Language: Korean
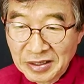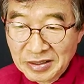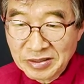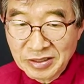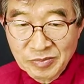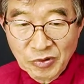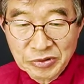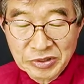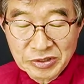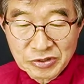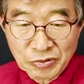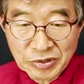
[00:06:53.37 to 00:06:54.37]
그걸
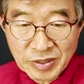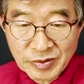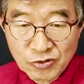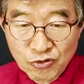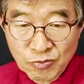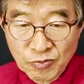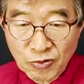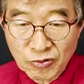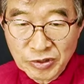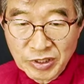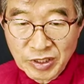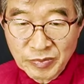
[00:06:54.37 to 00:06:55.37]
모르는 손님이
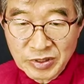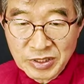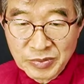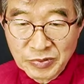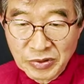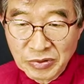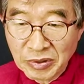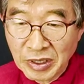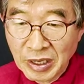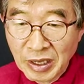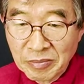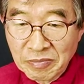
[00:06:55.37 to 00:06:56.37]
중복으로 팁을 지불해도
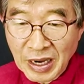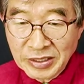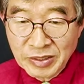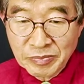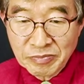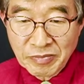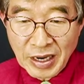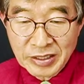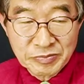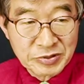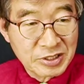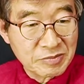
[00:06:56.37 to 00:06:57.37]
맛없,
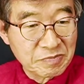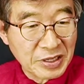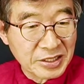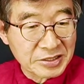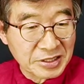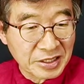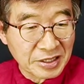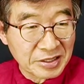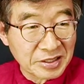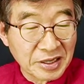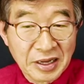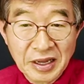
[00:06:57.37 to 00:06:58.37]
말없이 받아
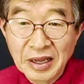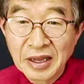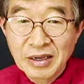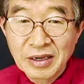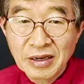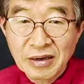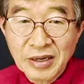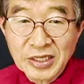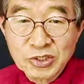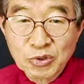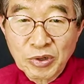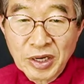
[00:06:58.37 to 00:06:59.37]
챙긴다.
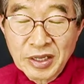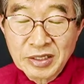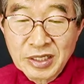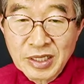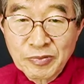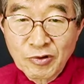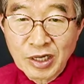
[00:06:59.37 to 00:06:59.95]
레스토랑의 팁